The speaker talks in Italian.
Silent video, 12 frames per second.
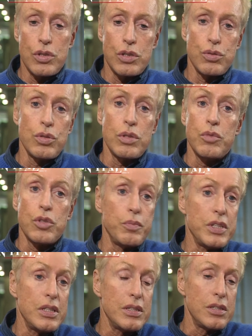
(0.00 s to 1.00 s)
tessuti
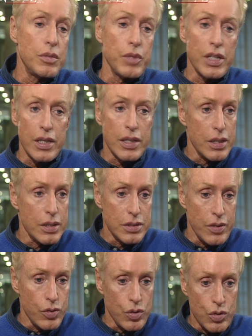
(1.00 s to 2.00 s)
morbidissimi che
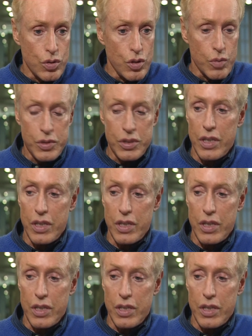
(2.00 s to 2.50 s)
accarezzavano il corpo,